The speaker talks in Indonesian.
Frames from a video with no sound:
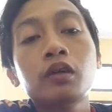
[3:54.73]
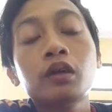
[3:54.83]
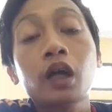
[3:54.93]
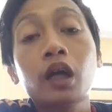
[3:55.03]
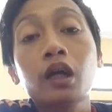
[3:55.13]

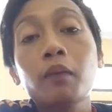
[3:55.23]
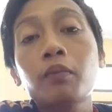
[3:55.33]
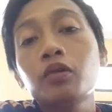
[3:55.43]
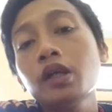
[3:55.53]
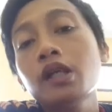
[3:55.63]
kan
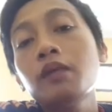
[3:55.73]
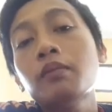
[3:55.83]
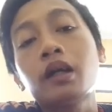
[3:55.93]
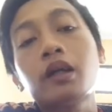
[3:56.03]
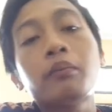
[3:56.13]
nguploadnya ini
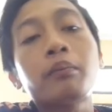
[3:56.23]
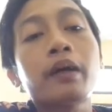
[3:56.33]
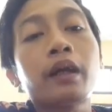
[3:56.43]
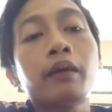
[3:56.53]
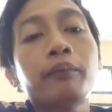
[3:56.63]
bareng
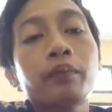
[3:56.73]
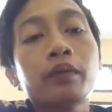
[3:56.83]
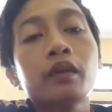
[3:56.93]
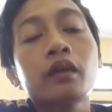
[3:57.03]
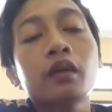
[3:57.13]
4
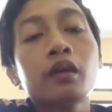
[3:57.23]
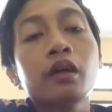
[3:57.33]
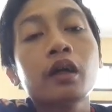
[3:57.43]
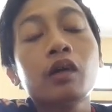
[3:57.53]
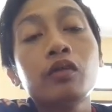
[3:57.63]

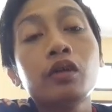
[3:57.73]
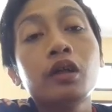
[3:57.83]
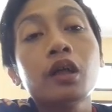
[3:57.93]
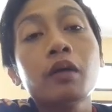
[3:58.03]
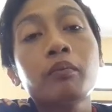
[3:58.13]
kalau di
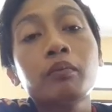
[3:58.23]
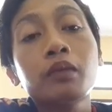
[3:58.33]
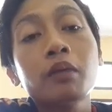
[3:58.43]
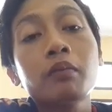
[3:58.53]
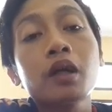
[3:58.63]
6
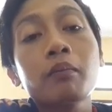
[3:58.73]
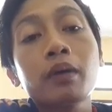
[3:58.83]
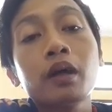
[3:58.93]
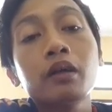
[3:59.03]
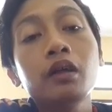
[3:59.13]
jam 6
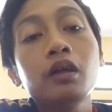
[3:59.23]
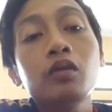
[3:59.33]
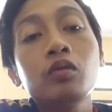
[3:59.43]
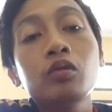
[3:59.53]
pagi itu